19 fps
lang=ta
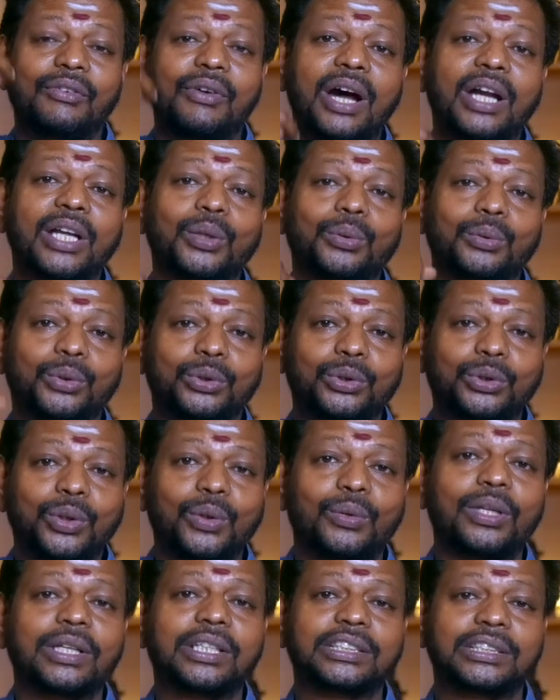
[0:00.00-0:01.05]
வாணி ஊற்றும்
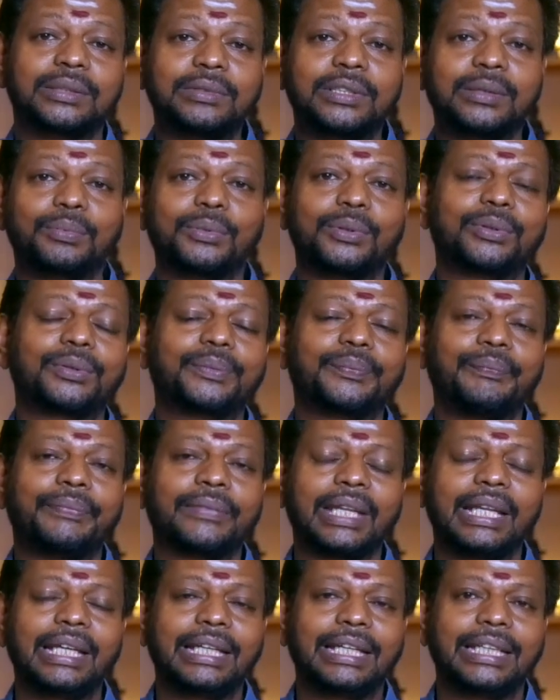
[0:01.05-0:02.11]
அவ்வளோ கஷ்டப்பட்டு போகும்
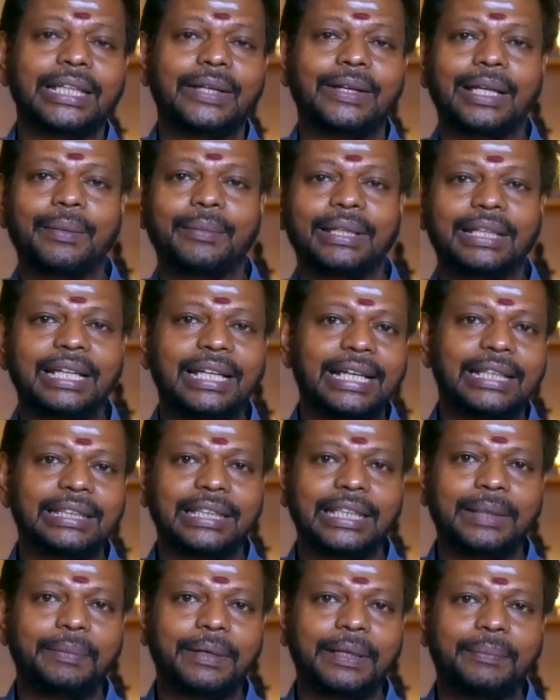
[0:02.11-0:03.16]
இதே நம்ம அதெல்லாம்
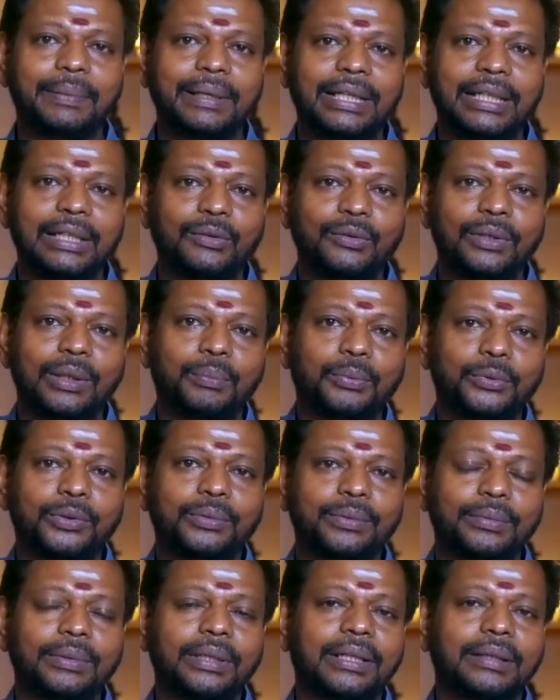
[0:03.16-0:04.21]
எடுத்து ரிப்பேர் பண்ணிவிட்டு உள்ள புது
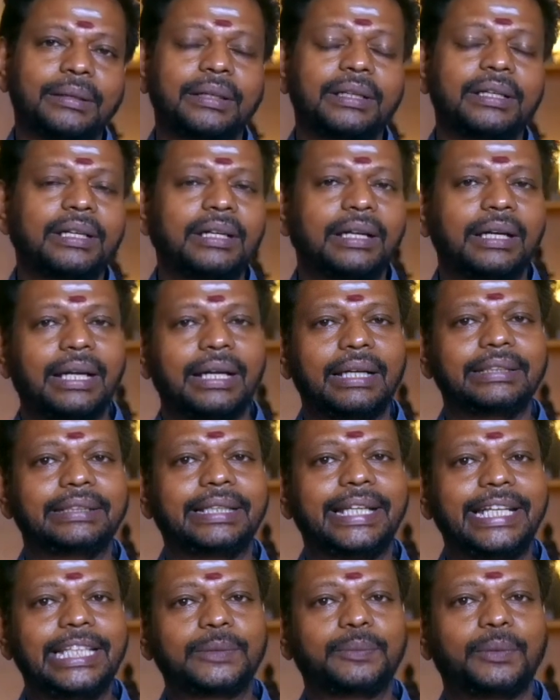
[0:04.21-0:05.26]

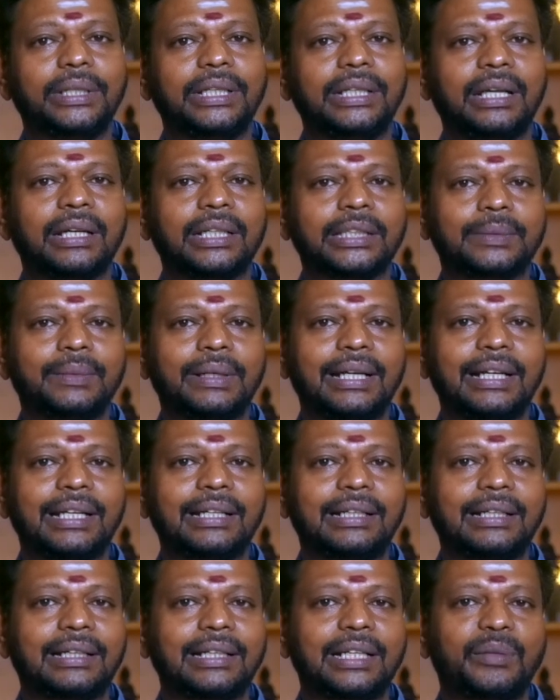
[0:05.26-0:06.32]
கிரீஸ் போட்டிங்கன்னா கஷ்டமாக கடை
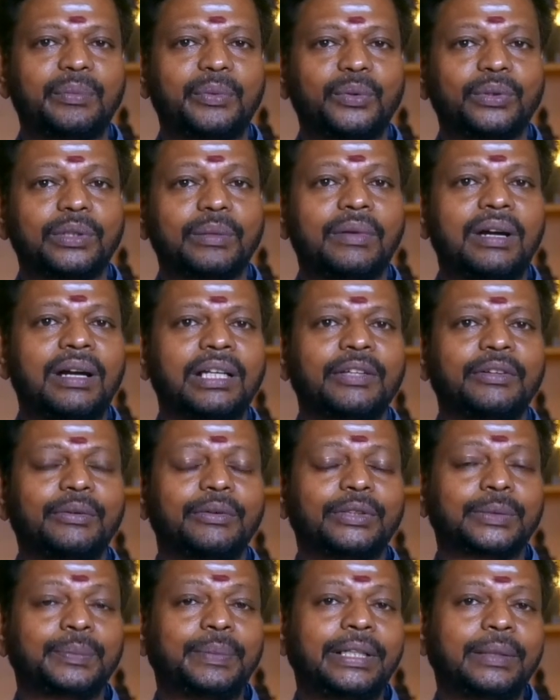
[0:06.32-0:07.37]
கடை கடன் போகும் இந்த மாடு
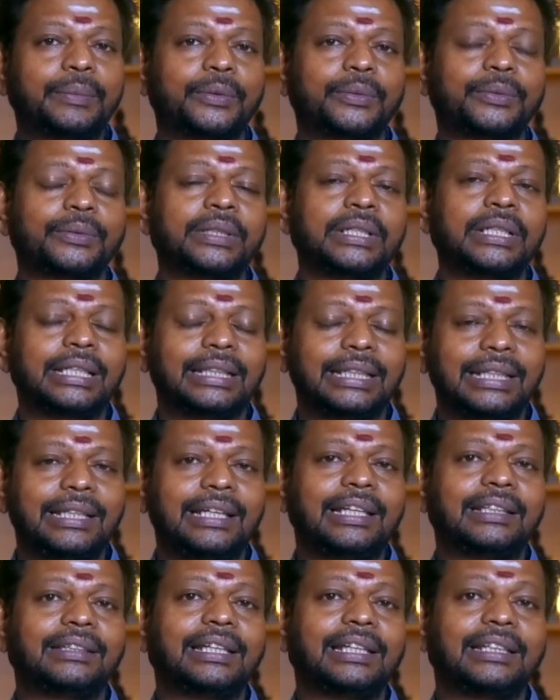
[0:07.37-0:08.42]
ஸ்பீட் போகும் இந்த
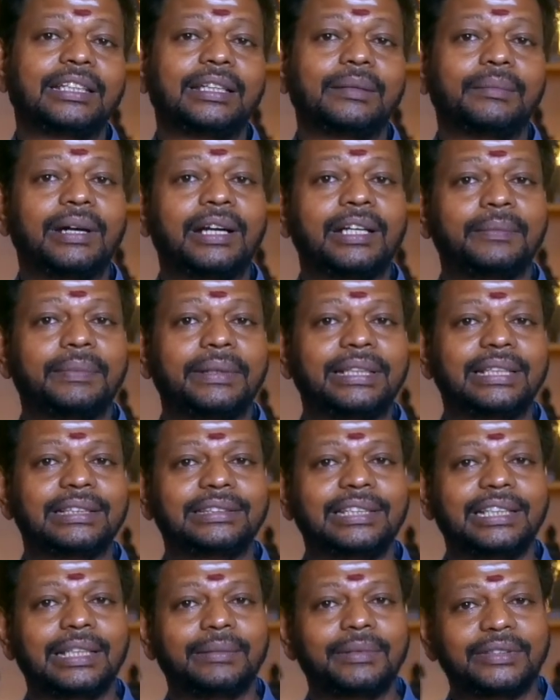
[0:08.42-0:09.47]
இழுத்து இழுத்து இந்த மாடு
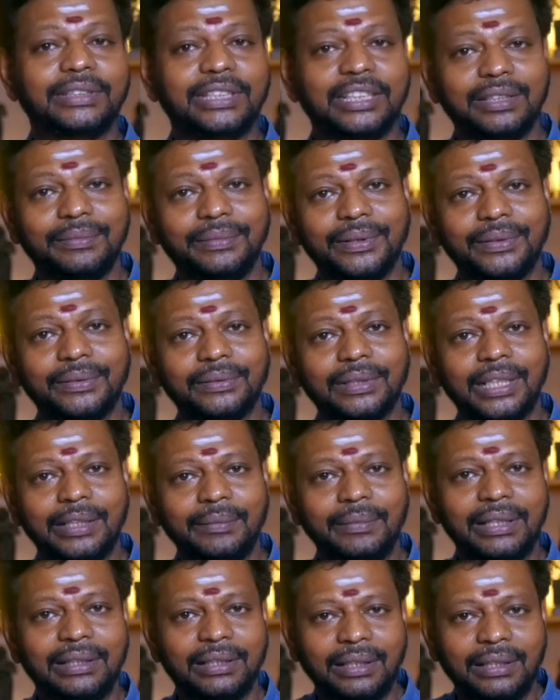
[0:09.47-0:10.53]
பார்த்திங்கன்னா சீக்கிரமாக செத்து போயிடும்
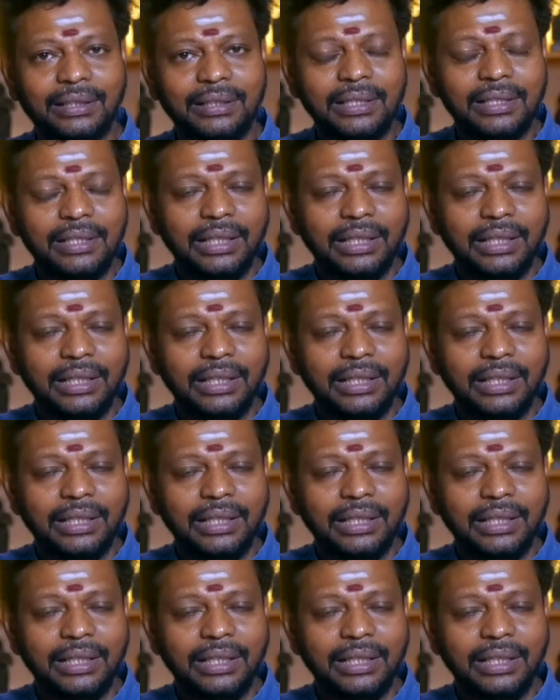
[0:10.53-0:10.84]
அதுமாரி தான்